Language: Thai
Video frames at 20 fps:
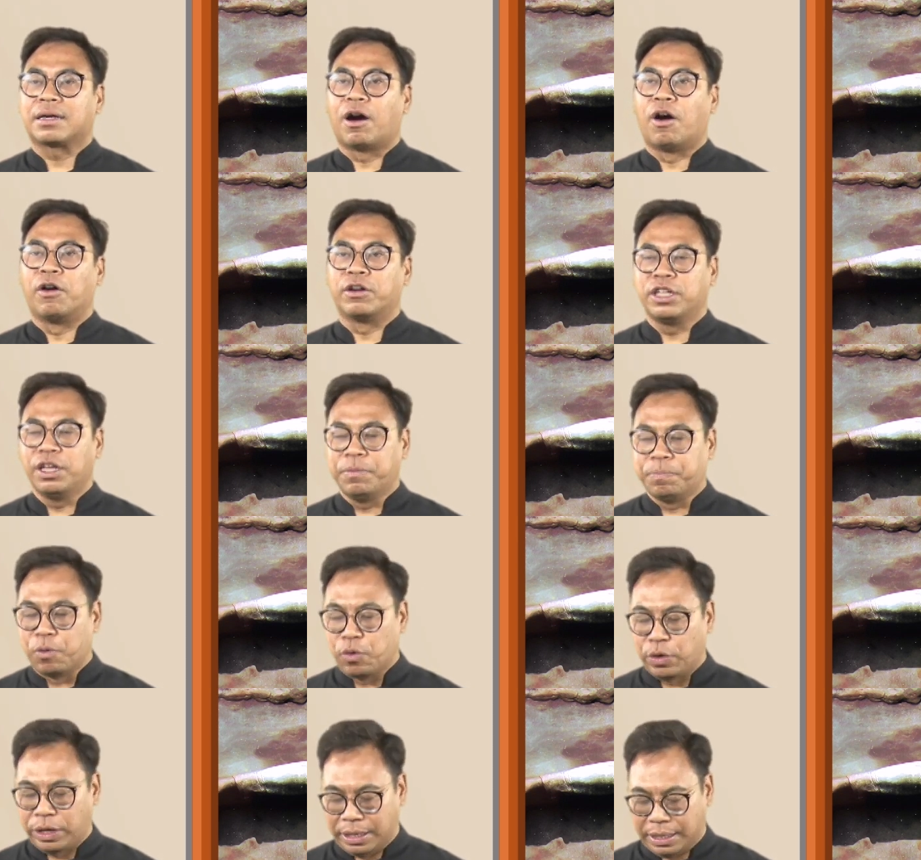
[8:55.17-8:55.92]
ของ
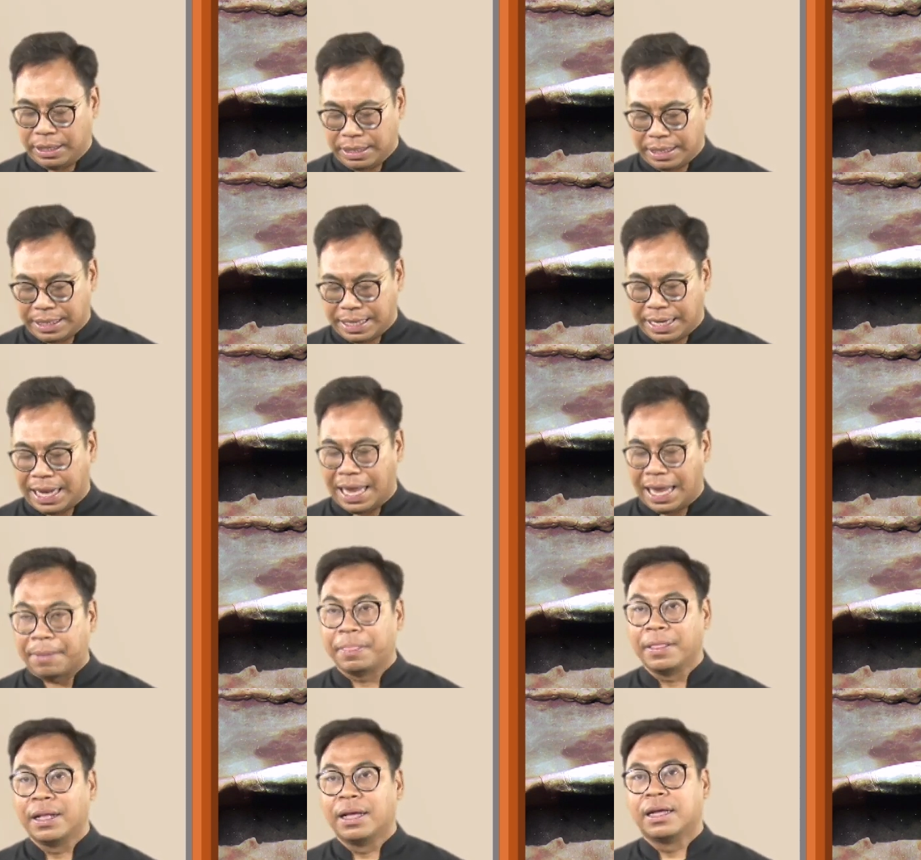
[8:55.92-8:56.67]
ญี่ปุ่นนะค
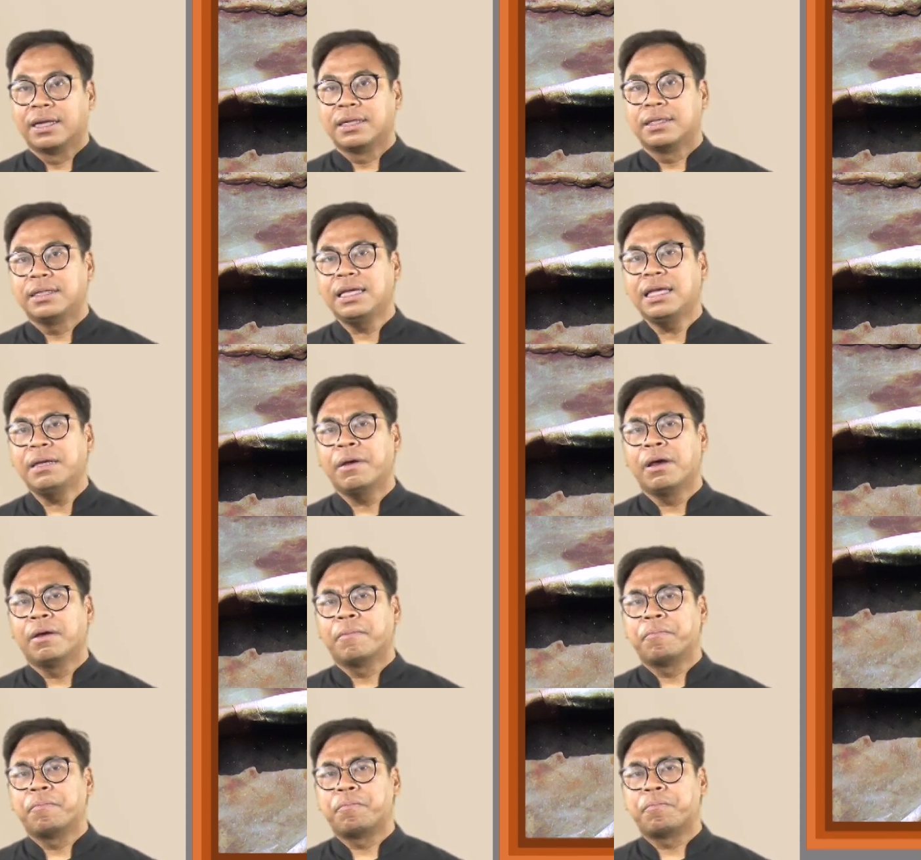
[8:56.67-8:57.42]
รับนี่
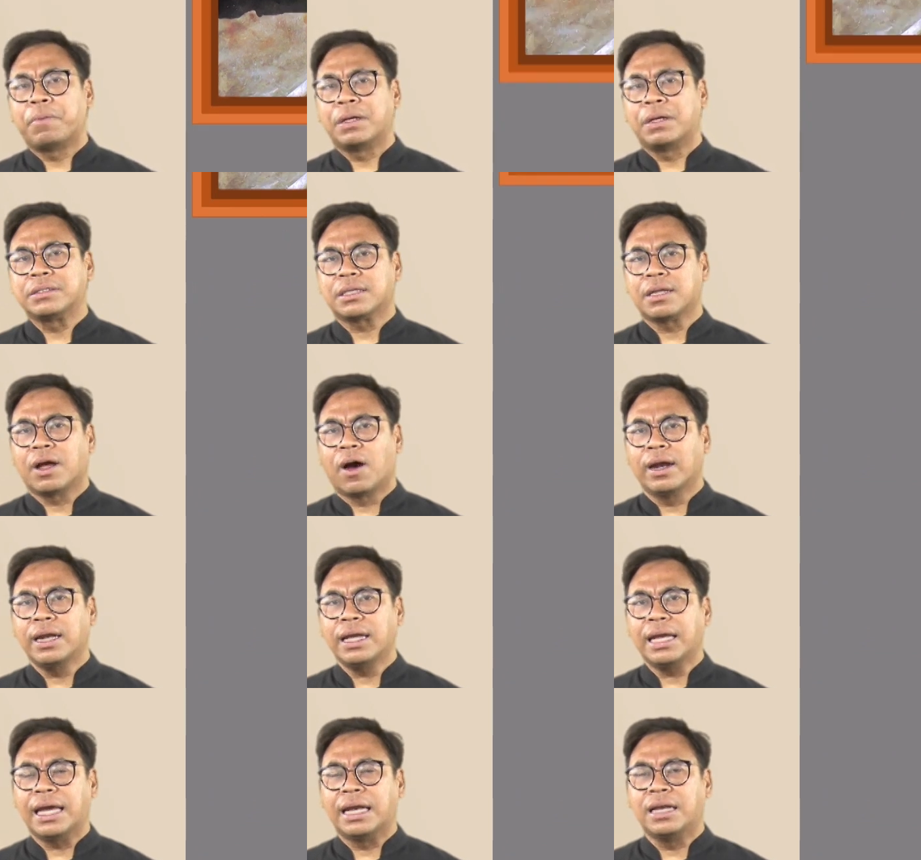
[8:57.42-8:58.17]
มันสะท้อ
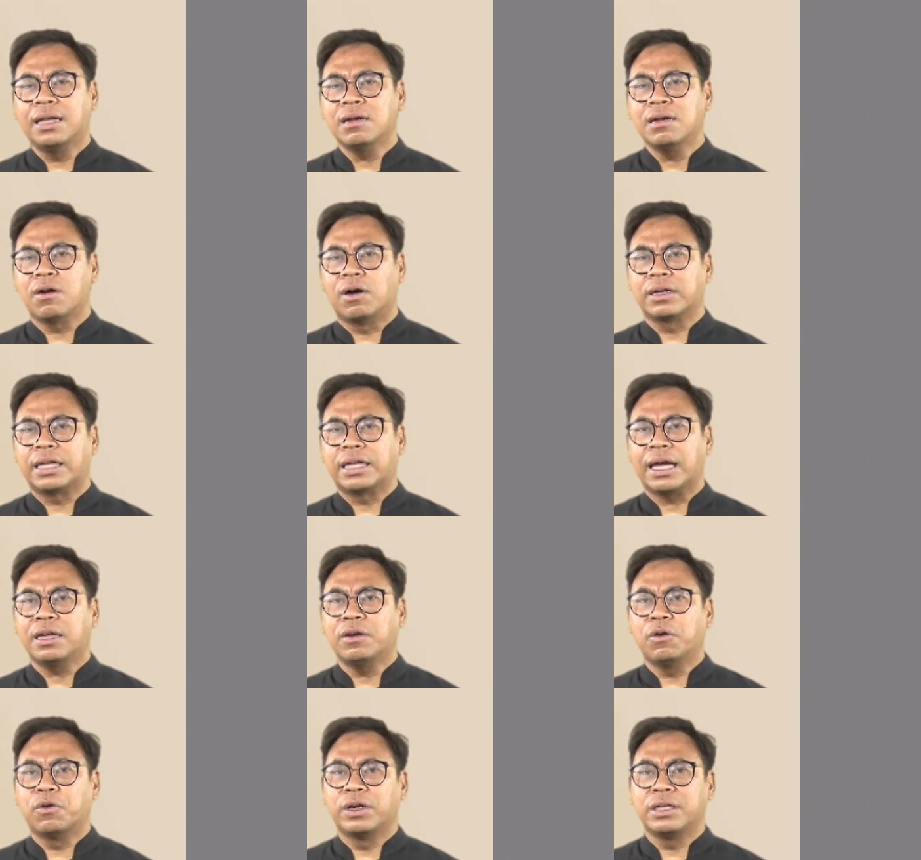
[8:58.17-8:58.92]
นให้เห็นเรื่องของเท
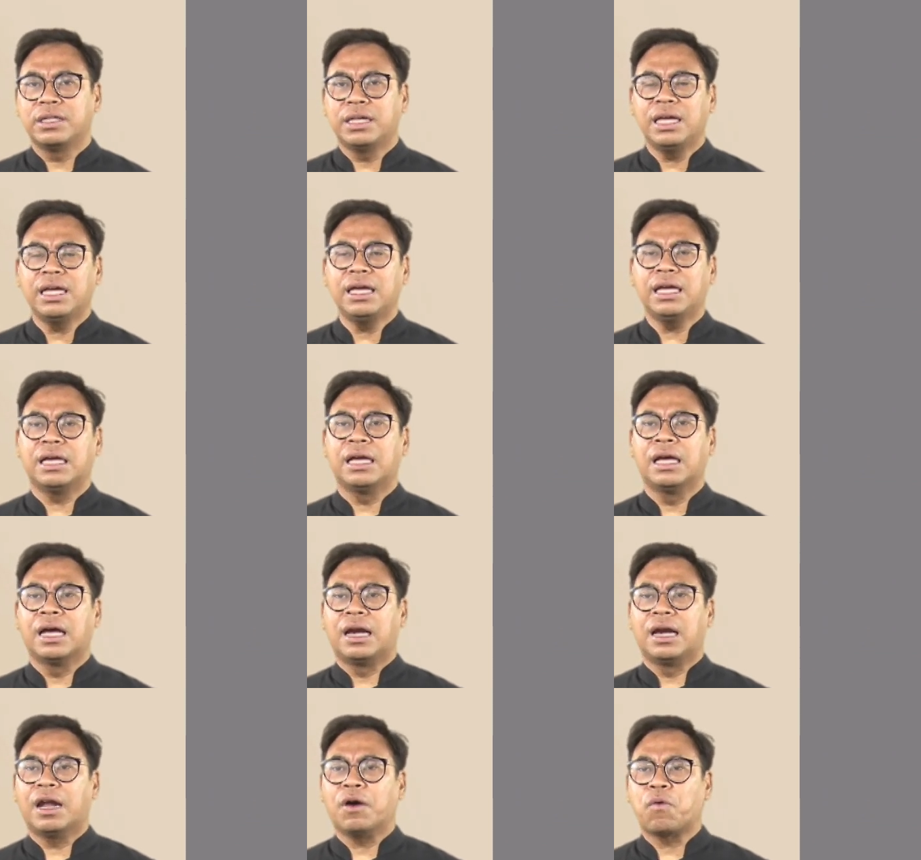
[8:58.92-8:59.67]
คโนโลยี
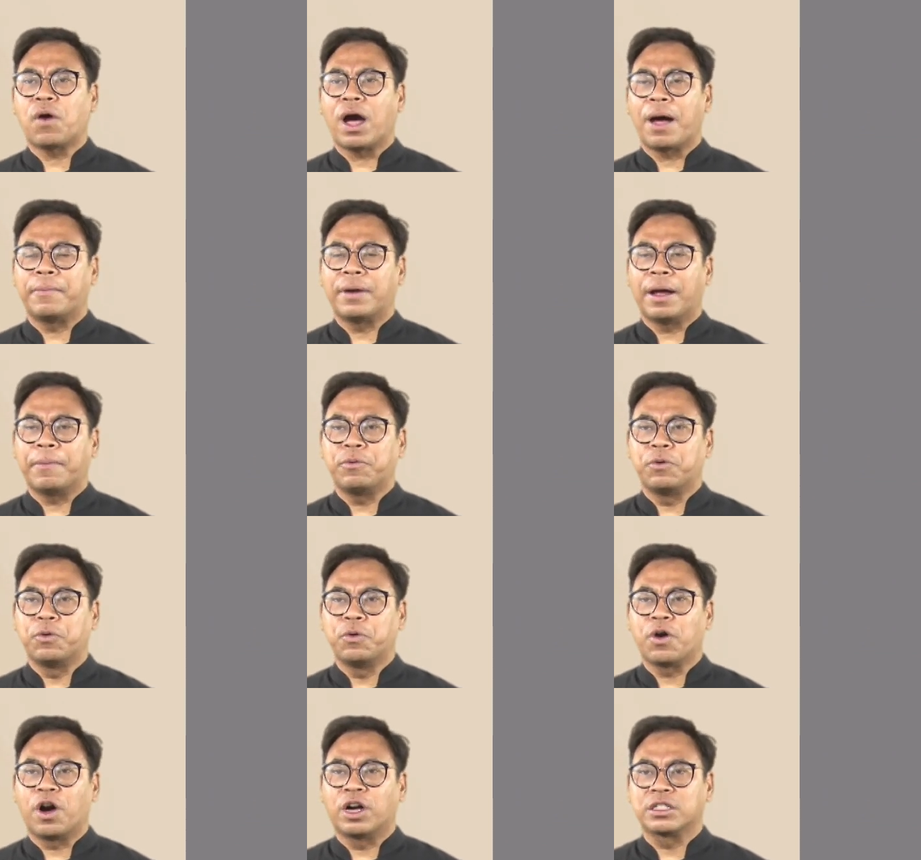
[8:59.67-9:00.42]
และความรับ
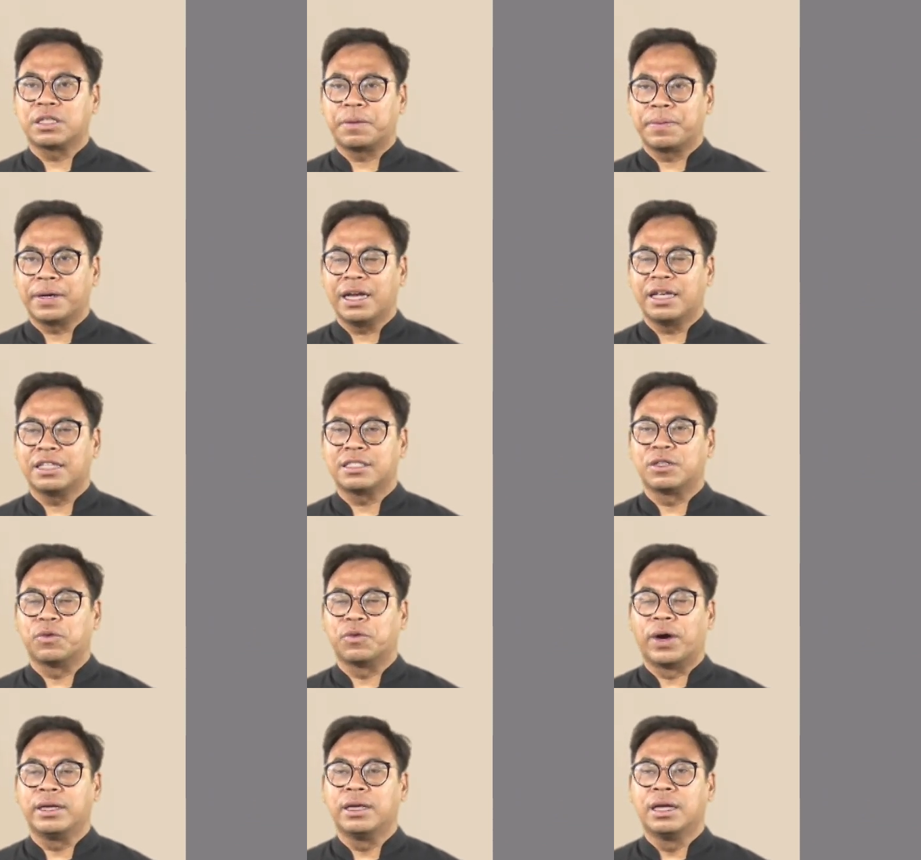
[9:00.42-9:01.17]
รู้ของเซนพระเร
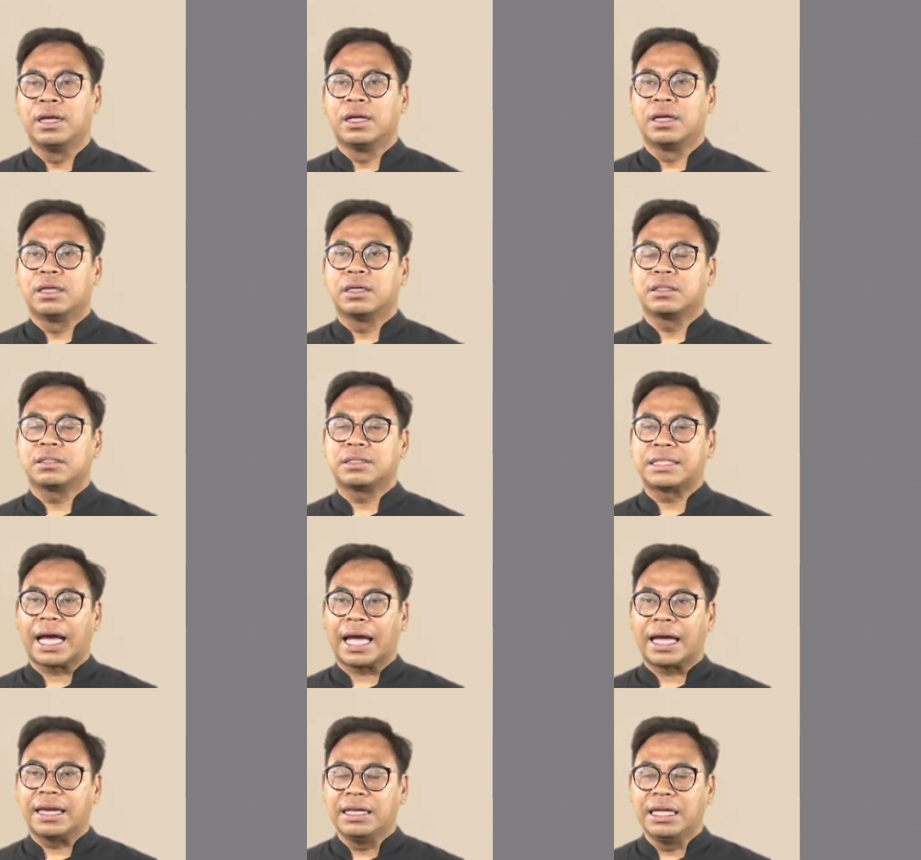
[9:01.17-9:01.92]
สวน
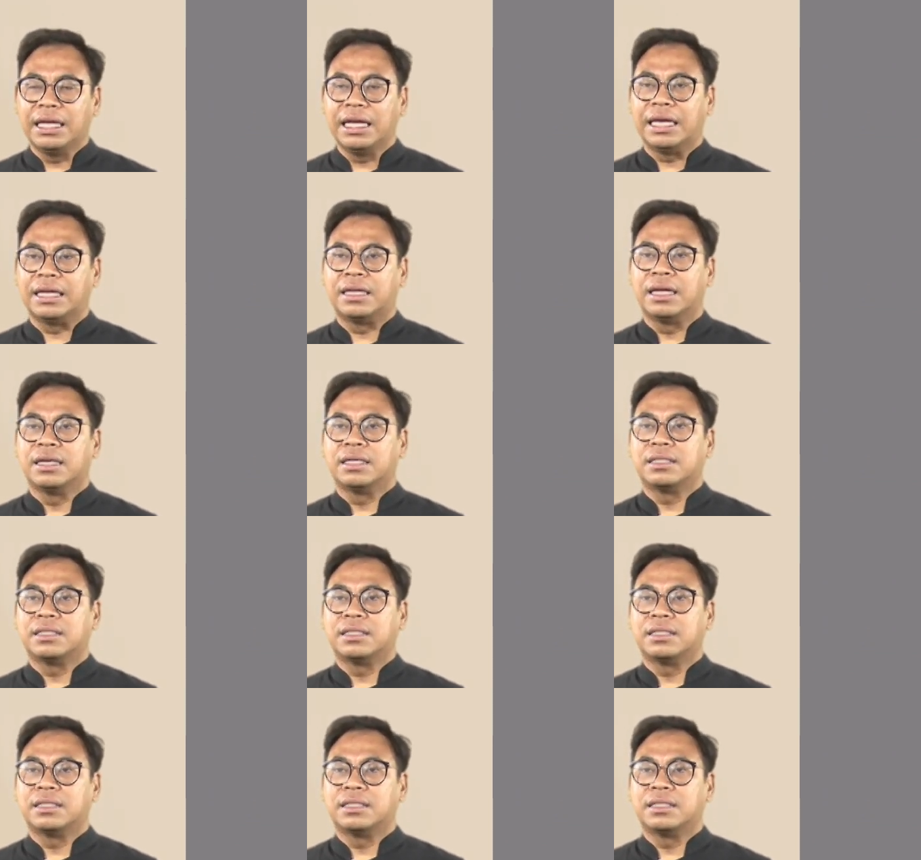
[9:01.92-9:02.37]
จากอดีต